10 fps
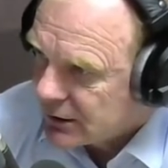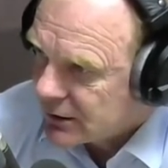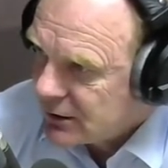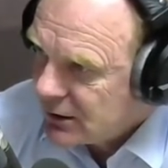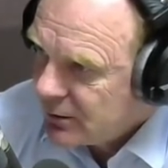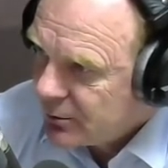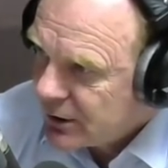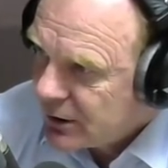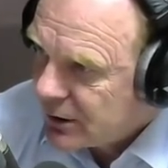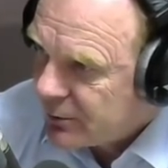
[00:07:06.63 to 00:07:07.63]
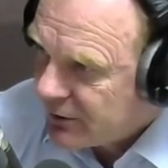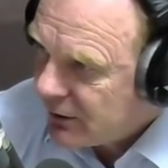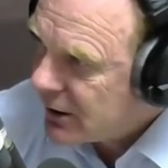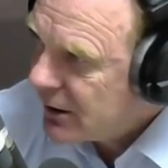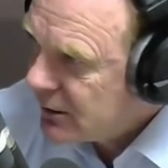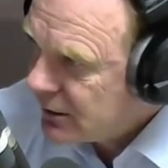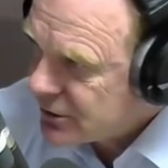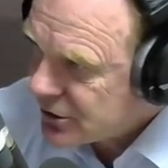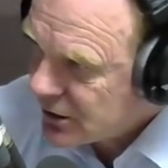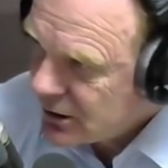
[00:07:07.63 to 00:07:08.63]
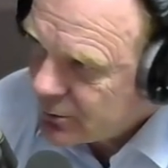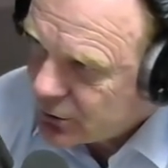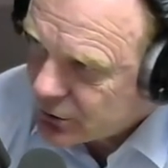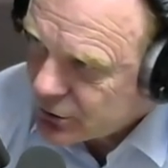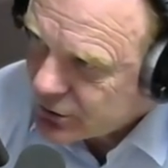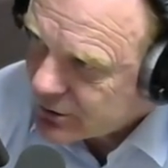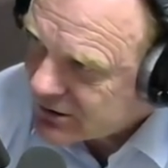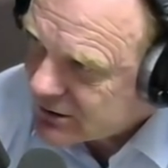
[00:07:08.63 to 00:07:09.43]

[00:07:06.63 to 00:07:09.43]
Тогда мы привлекать начинаем их уже